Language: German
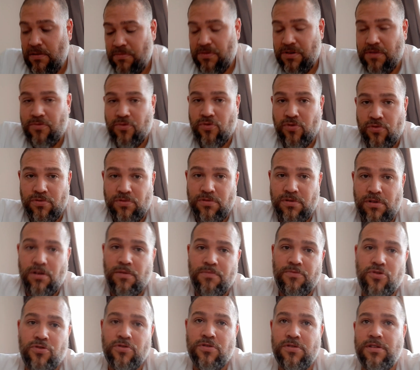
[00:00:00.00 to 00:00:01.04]
habe ich im guten
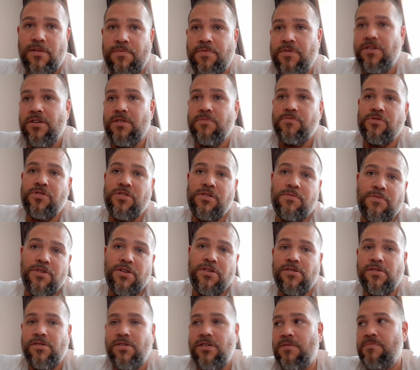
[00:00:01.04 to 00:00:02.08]
Glauben einen Schlüssel abgegeben und die
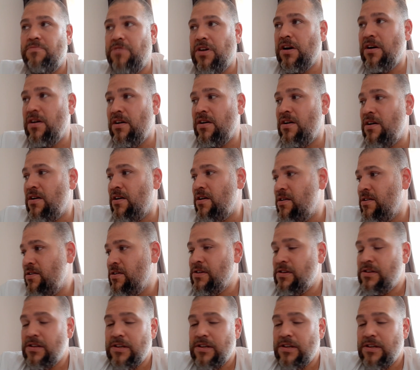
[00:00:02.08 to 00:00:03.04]
meinten dann eben, ja,